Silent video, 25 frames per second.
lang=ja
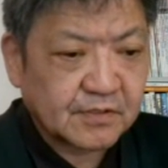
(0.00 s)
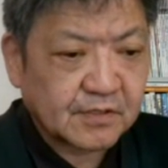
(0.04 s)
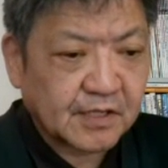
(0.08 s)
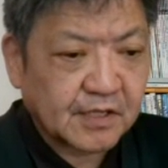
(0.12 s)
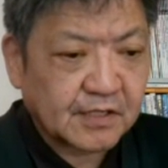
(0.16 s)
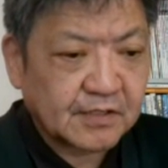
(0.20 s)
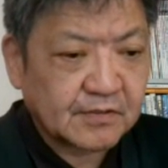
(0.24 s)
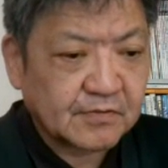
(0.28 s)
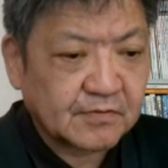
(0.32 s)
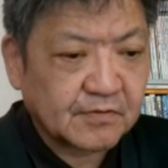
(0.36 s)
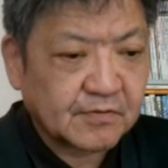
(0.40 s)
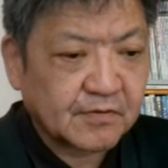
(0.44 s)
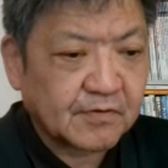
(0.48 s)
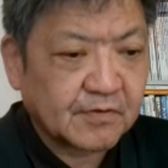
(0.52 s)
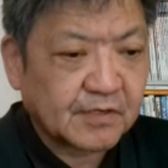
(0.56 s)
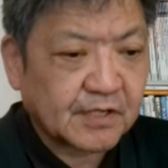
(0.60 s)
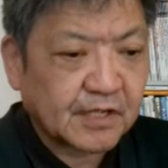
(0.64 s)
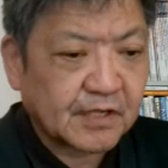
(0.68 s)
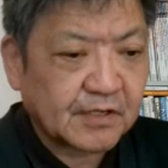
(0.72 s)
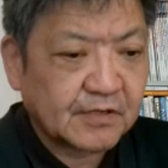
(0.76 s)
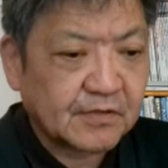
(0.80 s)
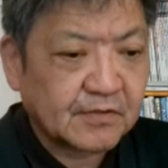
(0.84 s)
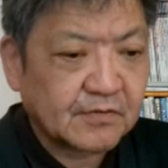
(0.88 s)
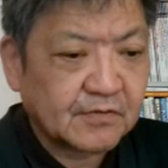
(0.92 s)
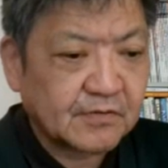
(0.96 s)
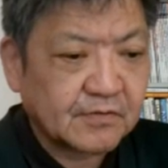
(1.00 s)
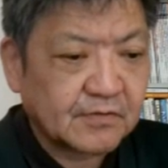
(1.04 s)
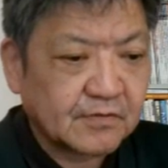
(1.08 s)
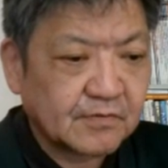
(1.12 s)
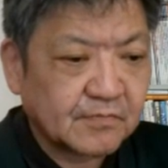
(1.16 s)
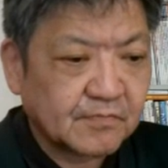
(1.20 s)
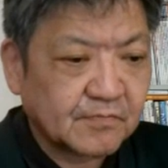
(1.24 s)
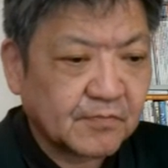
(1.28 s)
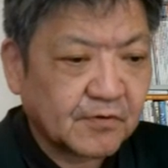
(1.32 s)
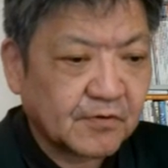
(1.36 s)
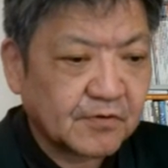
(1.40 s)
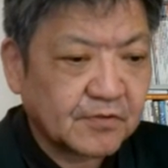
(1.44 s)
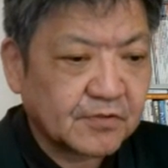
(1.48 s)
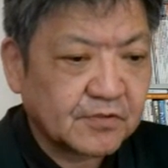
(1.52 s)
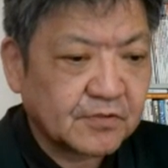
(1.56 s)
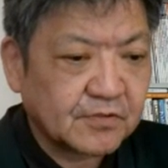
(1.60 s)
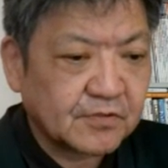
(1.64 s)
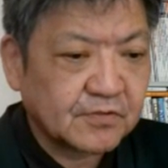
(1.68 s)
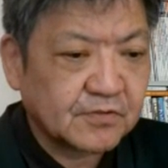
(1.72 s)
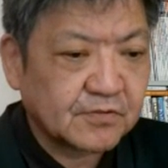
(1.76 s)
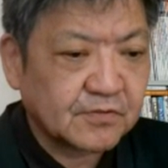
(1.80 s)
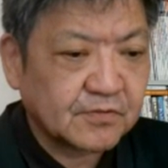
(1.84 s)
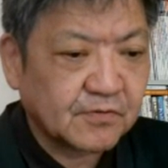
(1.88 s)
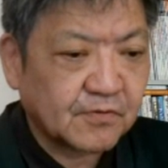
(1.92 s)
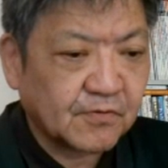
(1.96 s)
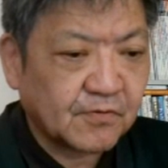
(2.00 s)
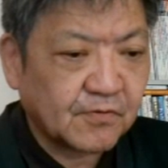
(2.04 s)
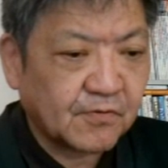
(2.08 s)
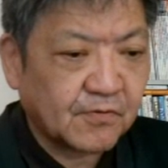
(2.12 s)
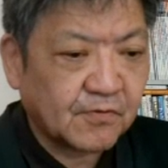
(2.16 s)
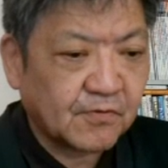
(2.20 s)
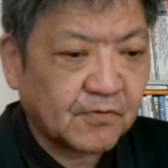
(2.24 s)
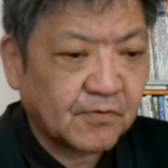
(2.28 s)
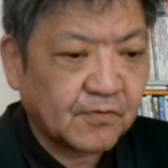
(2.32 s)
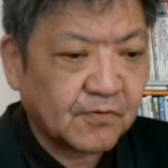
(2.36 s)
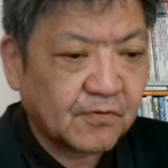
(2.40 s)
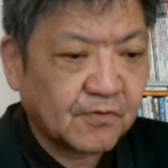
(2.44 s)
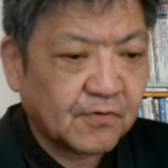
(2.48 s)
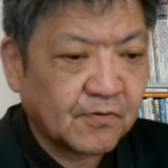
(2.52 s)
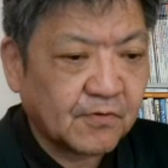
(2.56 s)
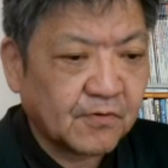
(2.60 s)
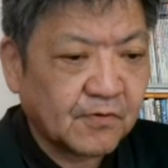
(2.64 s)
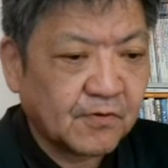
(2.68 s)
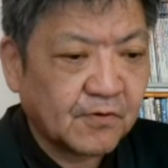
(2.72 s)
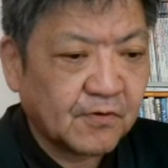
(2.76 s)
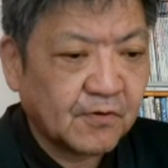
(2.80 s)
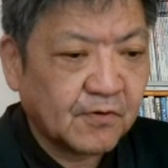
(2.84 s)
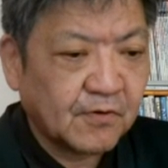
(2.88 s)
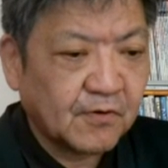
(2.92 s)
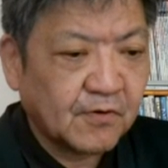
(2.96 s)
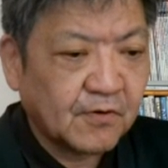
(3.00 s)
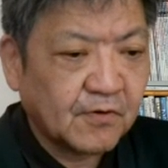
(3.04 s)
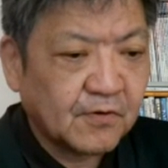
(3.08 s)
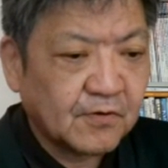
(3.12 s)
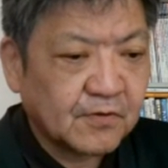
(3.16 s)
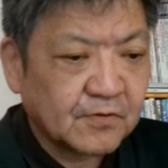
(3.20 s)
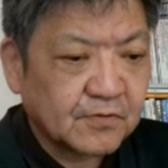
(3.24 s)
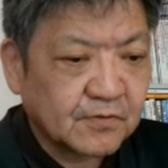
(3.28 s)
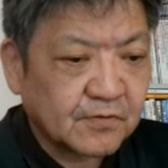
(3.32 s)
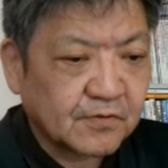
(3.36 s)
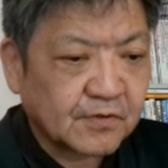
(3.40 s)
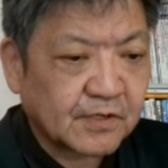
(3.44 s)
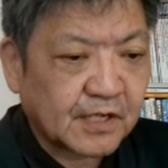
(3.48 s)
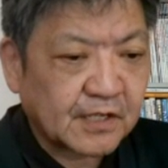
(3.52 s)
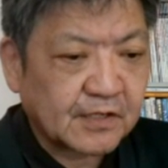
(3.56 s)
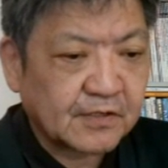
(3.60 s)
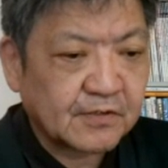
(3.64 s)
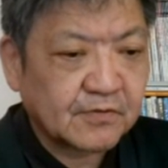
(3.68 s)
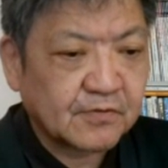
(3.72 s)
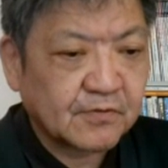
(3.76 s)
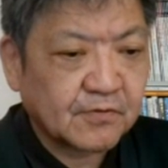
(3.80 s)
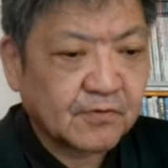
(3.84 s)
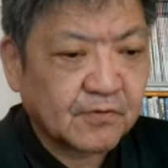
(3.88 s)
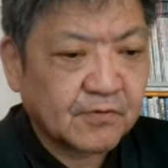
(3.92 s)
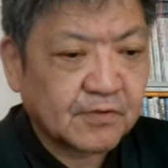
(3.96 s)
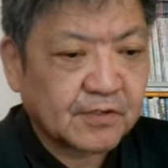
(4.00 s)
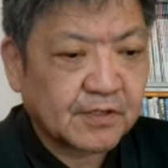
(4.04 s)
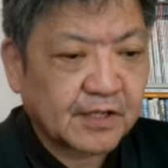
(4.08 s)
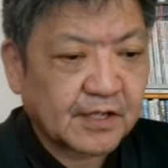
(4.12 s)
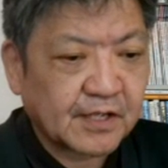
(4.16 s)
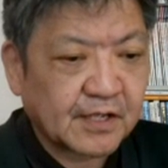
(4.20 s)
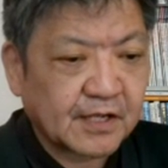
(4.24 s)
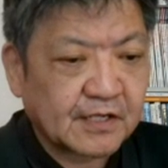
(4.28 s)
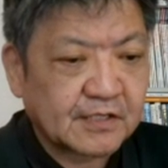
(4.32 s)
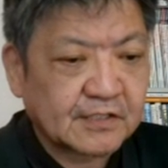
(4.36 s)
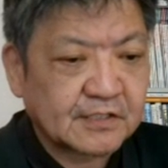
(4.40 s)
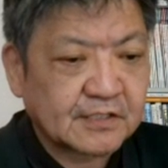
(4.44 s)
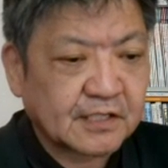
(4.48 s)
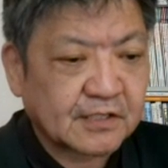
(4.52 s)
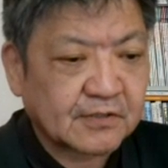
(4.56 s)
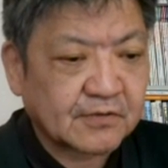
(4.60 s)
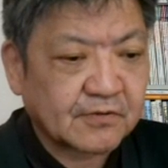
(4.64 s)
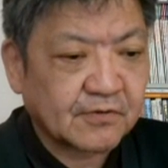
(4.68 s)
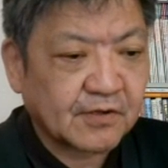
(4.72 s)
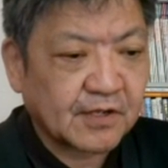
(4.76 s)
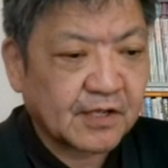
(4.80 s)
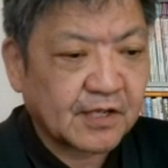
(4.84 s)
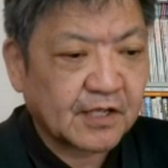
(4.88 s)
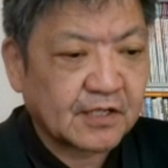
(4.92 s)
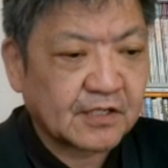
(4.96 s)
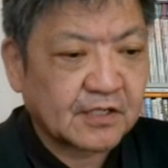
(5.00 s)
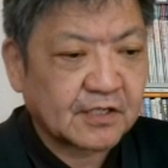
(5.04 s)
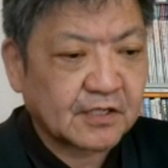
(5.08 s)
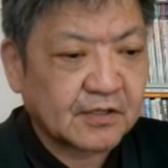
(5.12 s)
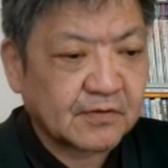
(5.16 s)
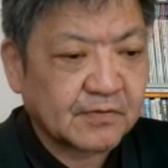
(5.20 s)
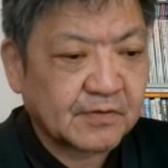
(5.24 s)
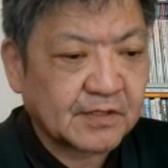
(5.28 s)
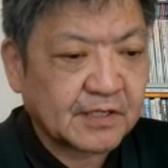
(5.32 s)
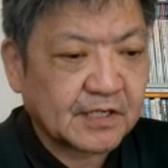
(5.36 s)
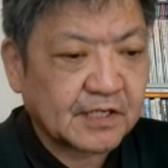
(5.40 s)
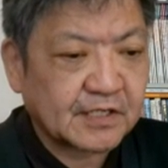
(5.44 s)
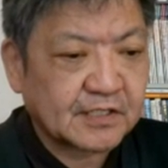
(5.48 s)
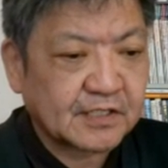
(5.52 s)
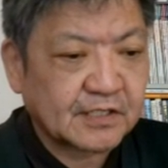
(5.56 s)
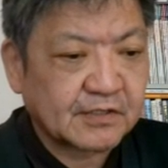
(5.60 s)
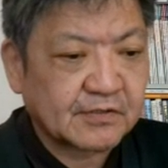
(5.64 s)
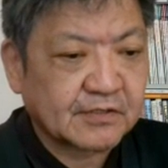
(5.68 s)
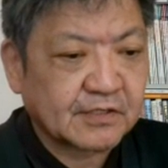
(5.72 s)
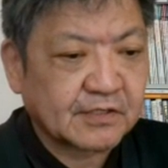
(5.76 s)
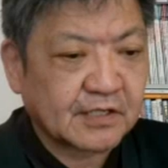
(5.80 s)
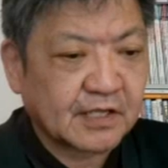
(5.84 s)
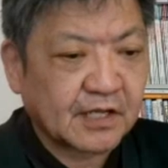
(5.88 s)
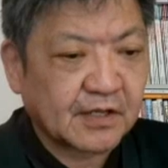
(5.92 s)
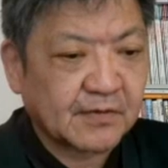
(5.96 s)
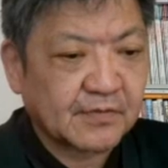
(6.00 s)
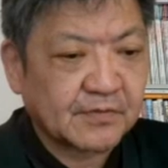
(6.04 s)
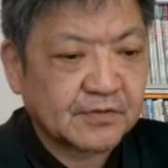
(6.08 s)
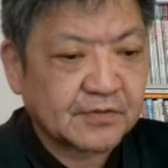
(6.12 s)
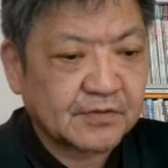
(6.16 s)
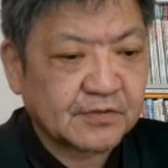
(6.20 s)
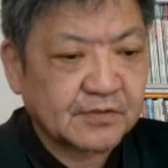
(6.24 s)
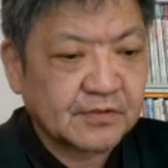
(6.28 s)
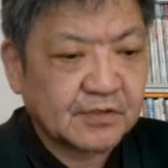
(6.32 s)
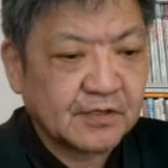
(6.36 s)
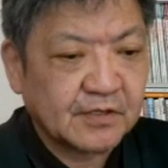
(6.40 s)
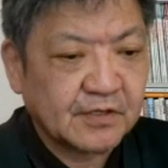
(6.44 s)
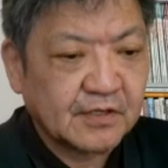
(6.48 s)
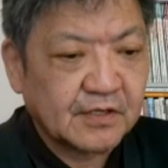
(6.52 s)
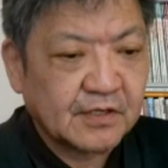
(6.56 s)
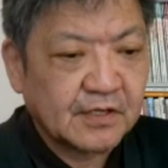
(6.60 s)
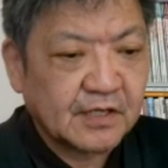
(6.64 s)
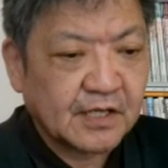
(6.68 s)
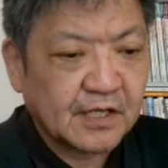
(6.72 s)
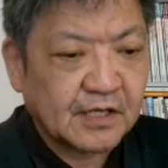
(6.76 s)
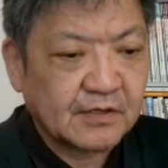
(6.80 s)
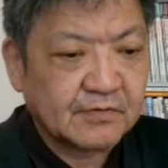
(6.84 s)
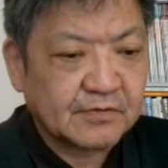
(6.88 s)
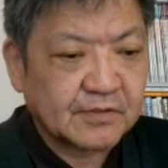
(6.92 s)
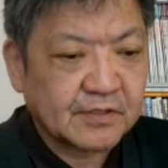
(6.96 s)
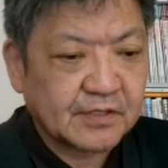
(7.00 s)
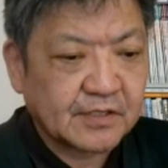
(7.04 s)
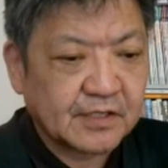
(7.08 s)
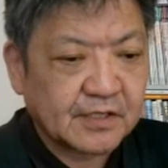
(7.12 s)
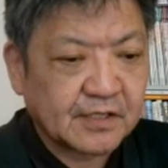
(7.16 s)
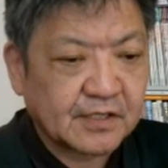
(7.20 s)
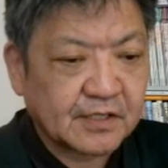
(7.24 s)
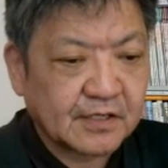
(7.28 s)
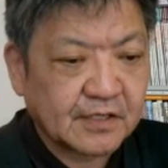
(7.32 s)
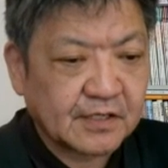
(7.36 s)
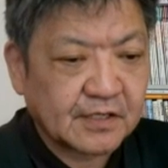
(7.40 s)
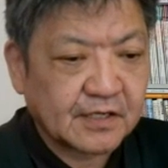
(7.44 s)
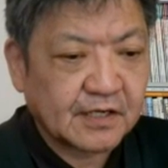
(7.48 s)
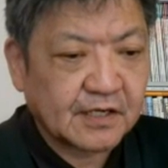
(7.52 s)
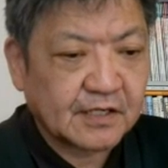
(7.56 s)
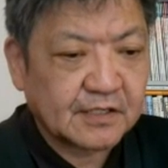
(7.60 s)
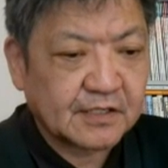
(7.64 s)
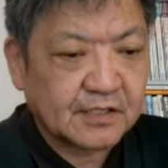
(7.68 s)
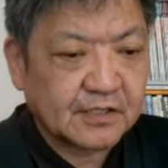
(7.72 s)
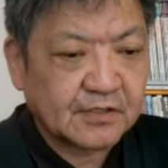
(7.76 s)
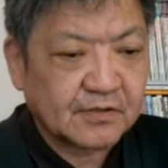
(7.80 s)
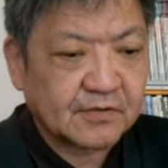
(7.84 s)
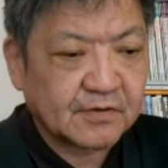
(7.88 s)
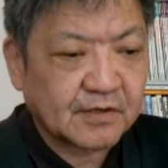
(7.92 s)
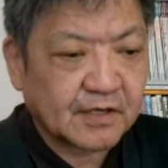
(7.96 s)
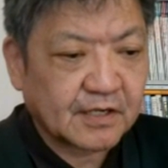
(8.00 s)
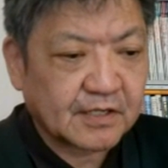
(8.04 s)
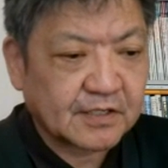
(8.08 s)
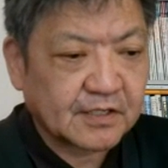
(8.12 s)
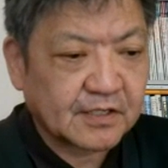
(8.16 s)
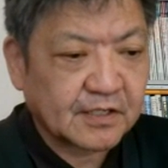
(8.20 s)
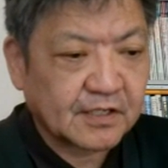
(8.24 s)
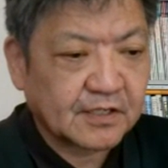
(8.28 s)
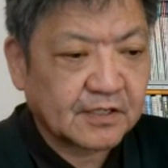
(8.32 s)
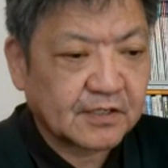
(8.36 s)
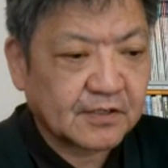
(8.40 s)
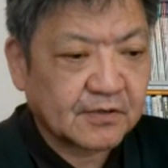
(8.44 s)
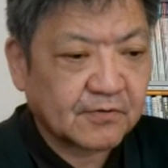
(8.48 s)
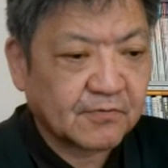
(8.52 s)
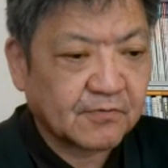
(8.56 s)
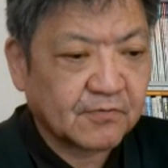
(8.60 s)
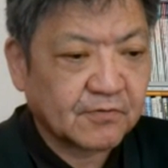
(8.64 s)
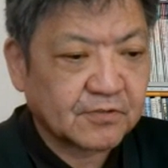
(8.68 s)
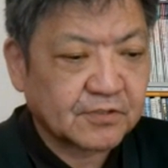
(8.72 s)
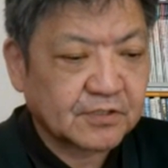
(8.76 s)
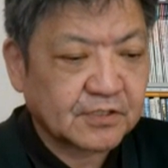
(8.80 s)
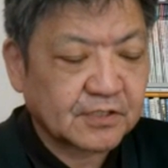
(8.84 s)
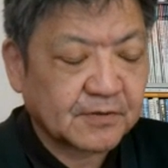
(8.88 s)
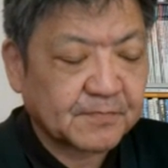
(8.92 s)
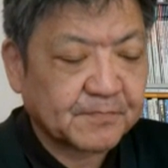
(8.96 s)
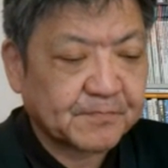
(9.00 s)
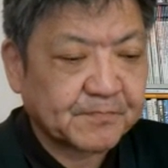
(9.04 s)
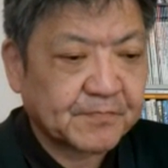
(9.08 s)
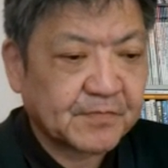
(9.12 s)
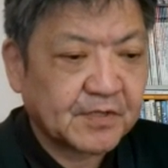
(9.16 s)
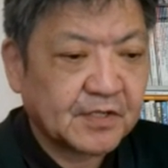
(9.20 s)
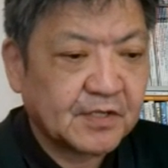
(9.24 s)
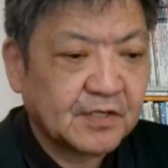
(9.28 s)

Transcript: 検討、検、没収する方法の検討を提案したと AC フィナンシャルタイムズ FT が28日報じた。